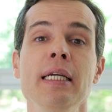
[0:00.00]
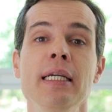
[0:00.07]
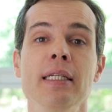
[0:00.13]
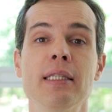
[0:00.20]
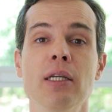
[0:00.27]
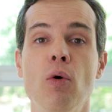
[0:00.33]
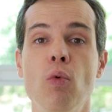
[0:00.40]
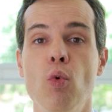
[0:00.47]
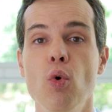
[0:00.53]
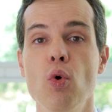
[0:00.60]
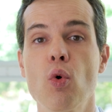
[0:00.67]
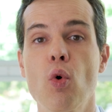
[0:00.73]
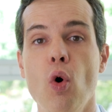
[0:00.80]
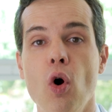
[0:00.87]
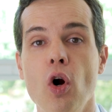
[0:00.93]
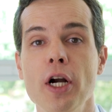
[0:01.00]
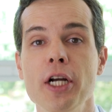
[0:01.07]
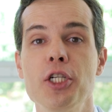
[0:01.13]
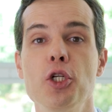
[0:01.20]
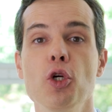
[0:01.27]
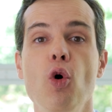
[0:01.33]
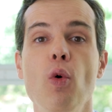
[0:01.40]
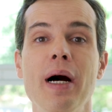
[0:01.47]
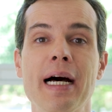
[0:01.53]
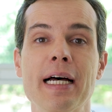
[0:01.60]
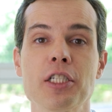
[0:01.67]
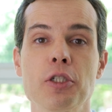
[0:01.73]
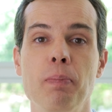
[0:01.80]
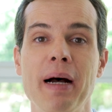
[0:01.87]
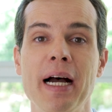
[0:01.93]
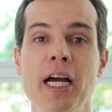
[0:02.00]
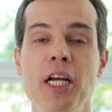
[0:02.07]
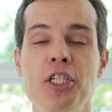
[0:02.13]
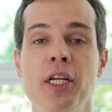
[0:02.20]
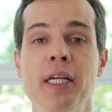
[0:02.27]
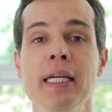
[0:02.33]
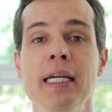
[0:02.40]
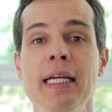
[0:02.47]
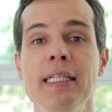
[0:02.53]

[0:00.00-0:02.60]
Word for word: Então, o corte ou a raspagem